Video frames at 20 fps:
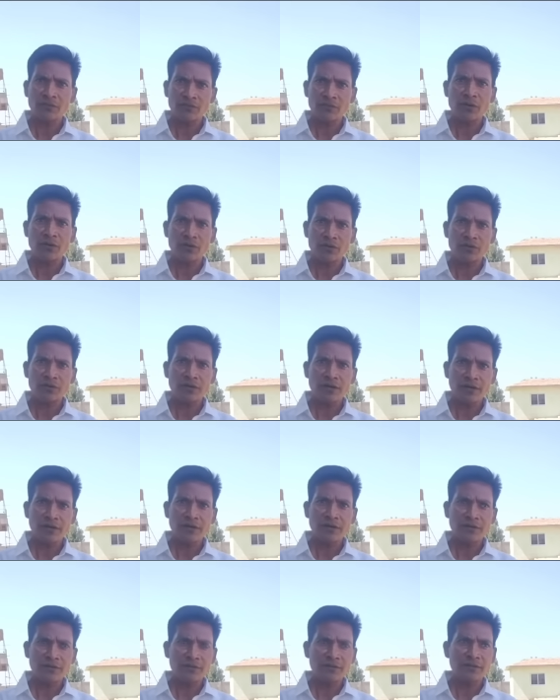ఈ ప్రోగ్రాంకి
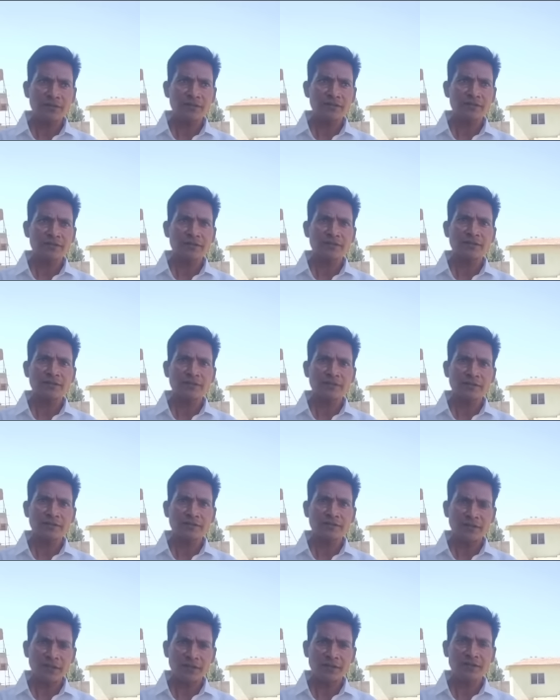అటెండ్ అవ్వడం జరిగింది
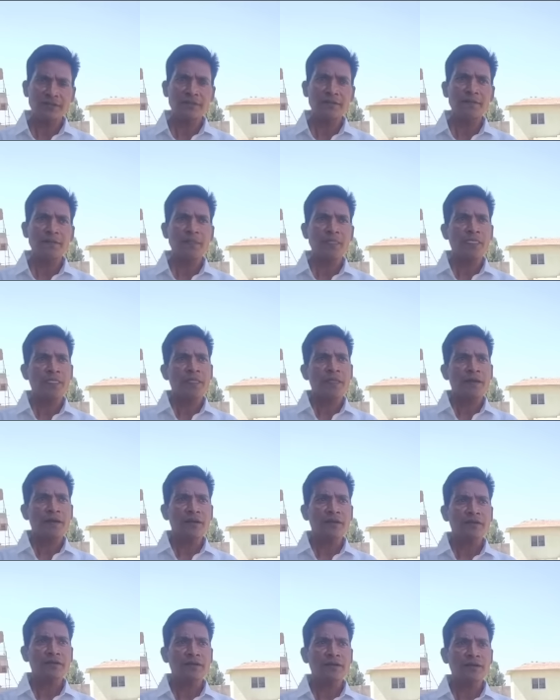జరిగింది
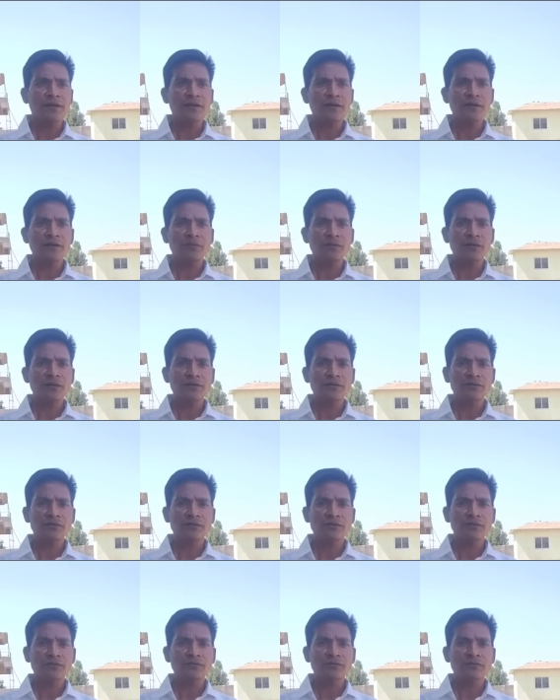అయితే ఇక్కడ మనకు